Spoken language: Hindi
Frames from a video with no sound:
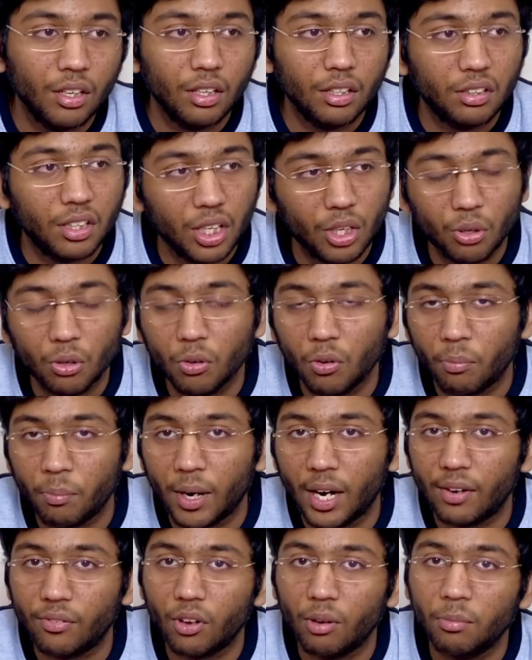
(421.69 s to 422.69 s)
तीनों
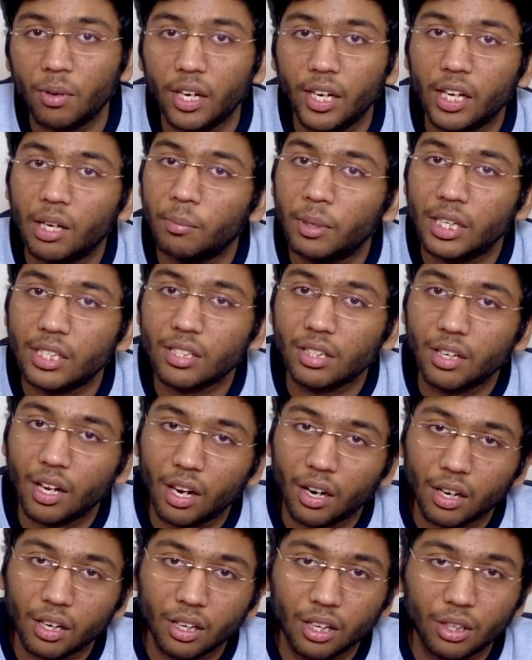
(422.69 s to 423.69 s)
प्लेटफॉर्म का लिंक मैं नीचे डाल
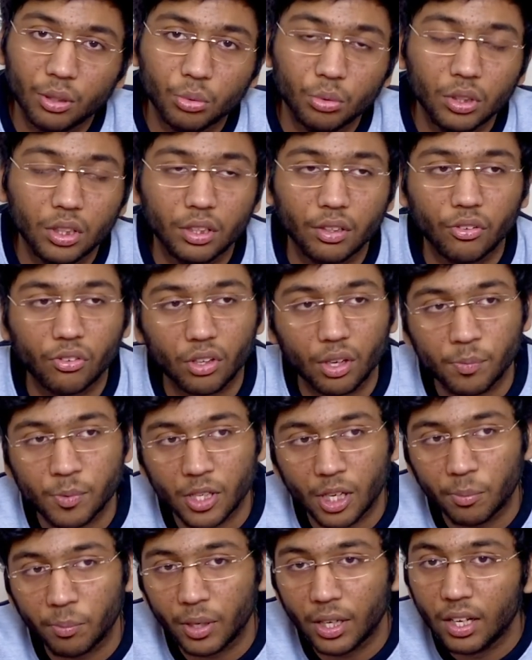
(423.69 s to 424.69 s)
रहा हूँ
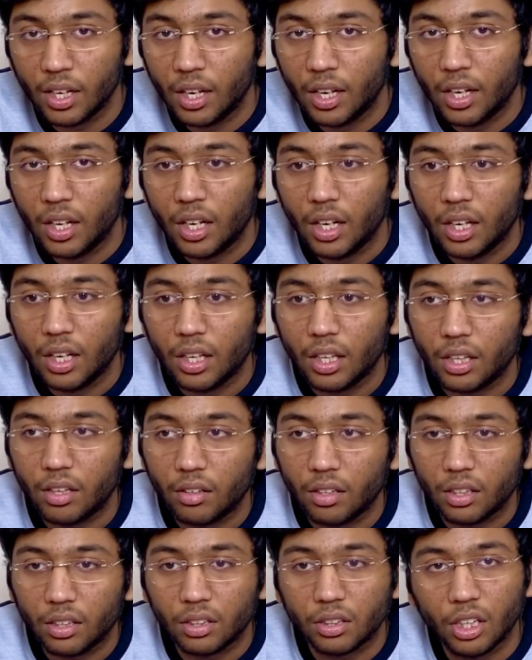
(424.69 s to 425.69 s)
डिस्क्रिप्शन में
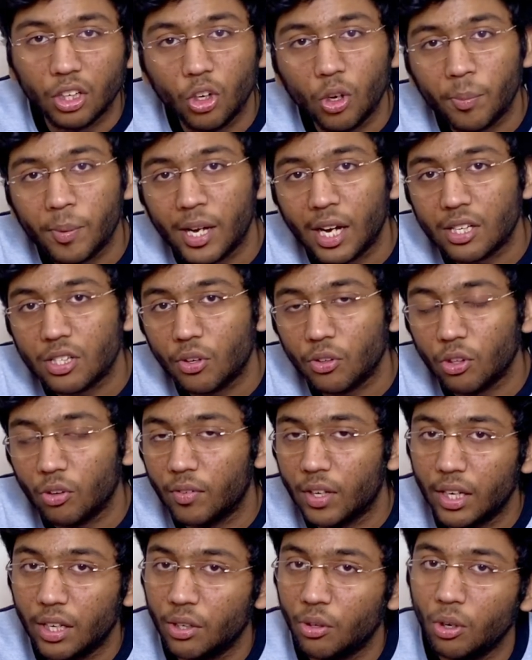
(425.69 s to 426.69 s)
तीनों पे आ जाओ तो
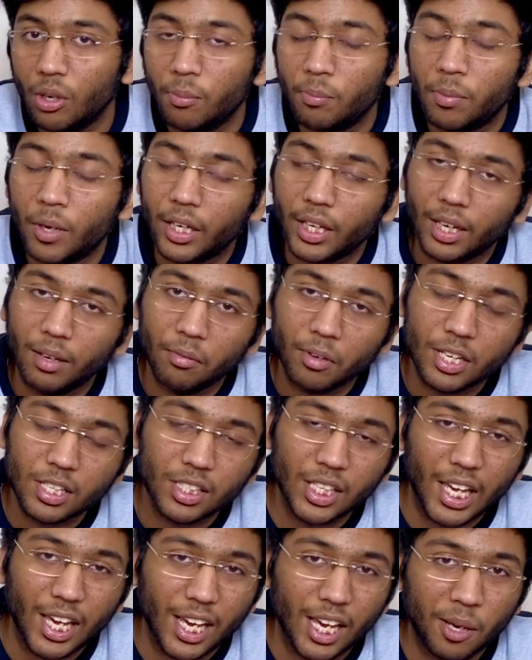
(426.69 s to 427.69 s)
वेल एंड गुड बट
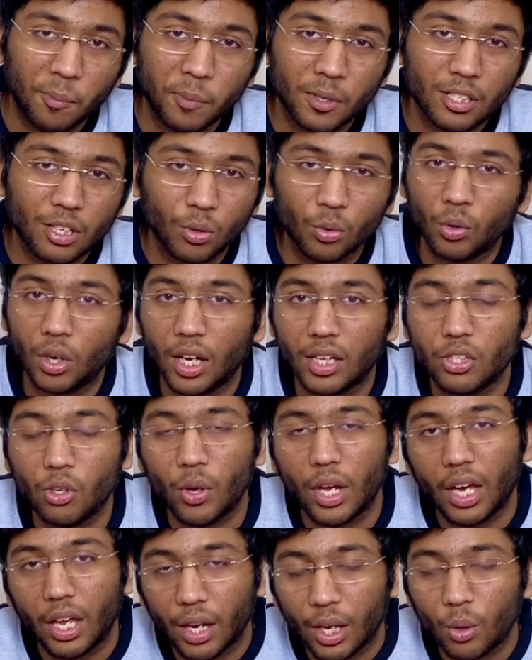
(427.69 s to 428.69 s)
किसी एक पे ज़रूर आ जाओ
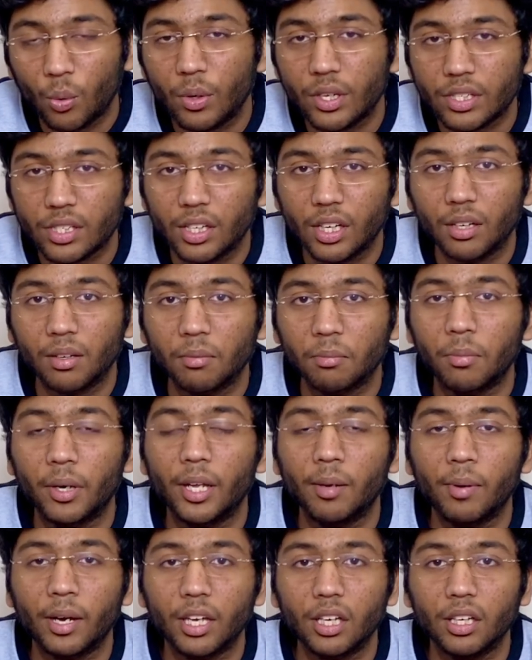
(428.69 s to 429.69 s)
एक रिक्वेस्ट है बड़े
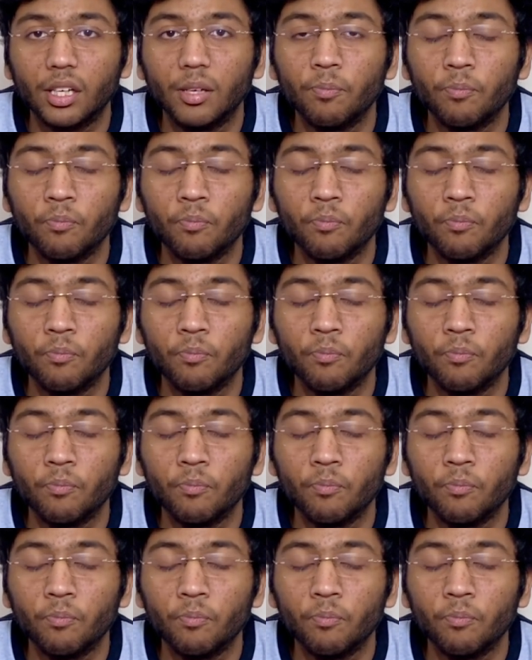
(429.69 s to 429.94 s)
भाई की